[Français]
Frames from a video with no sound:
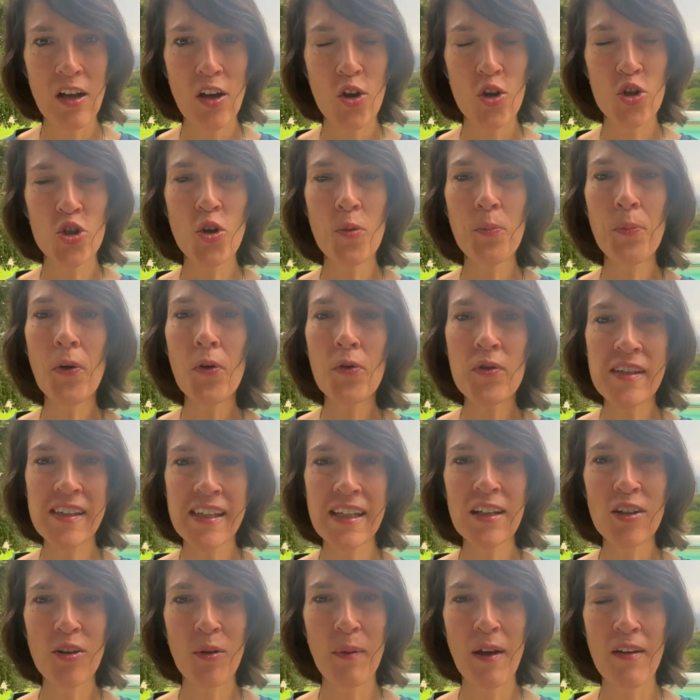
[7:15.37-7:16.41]
Je peux aussi,
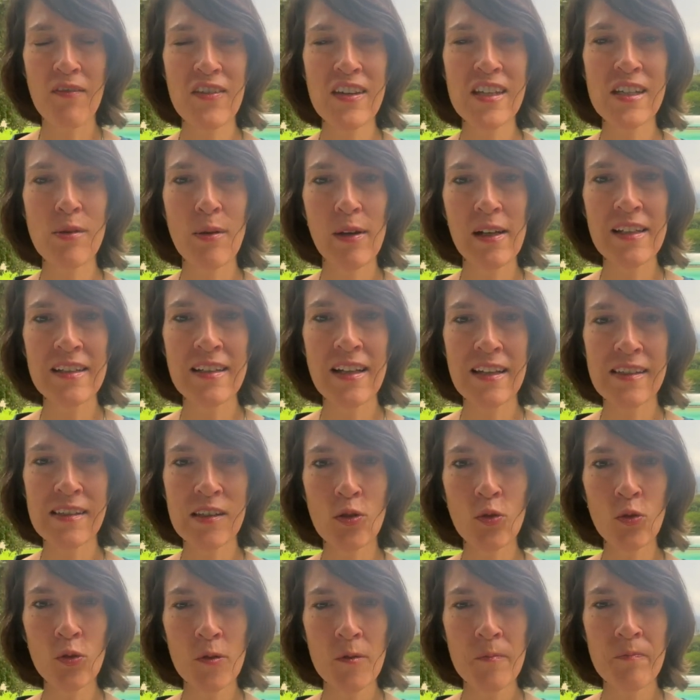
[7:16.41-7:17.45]
dans ma
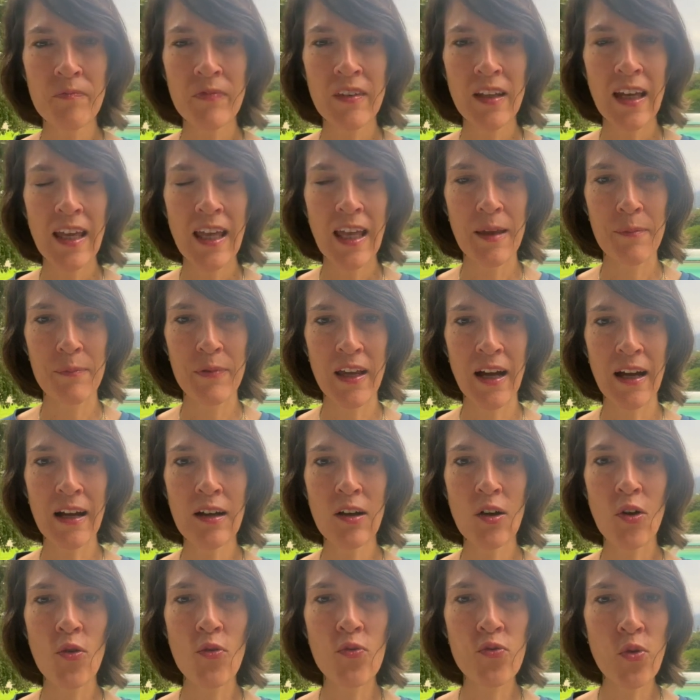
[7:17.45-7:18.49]
visualisation, eh bien,
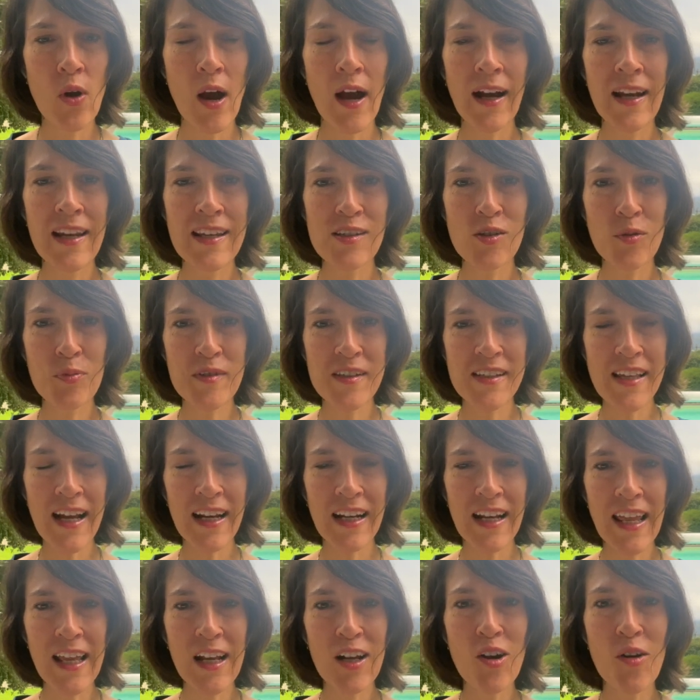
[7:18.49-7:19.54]
euh, voir les
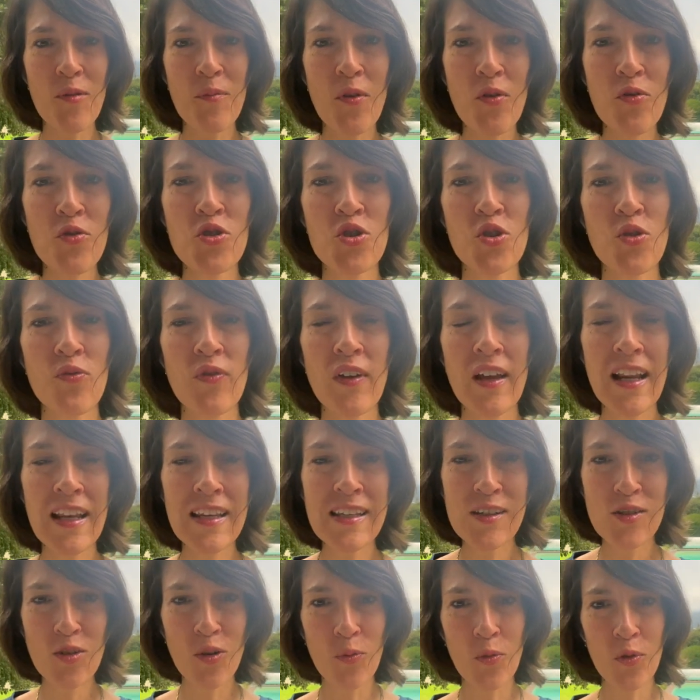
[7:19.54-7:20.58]
obstacles et comment je vais les
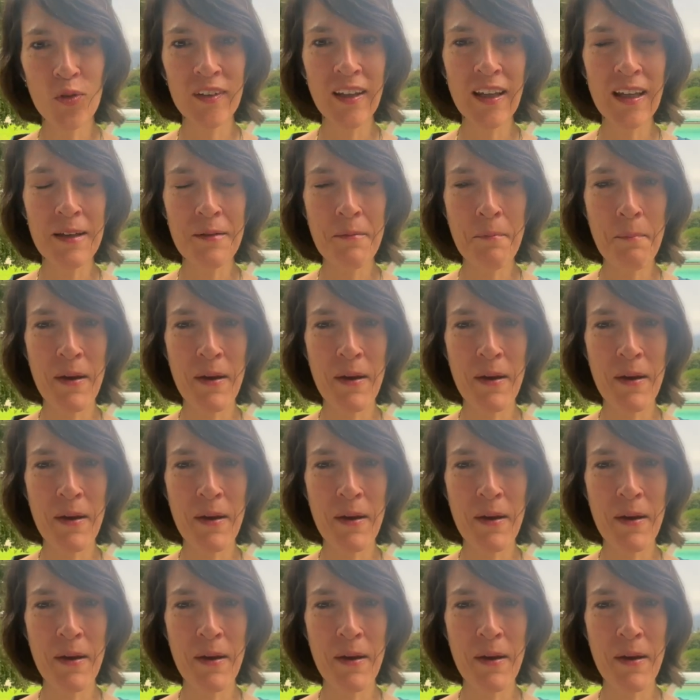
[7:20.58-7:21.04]
surmonter.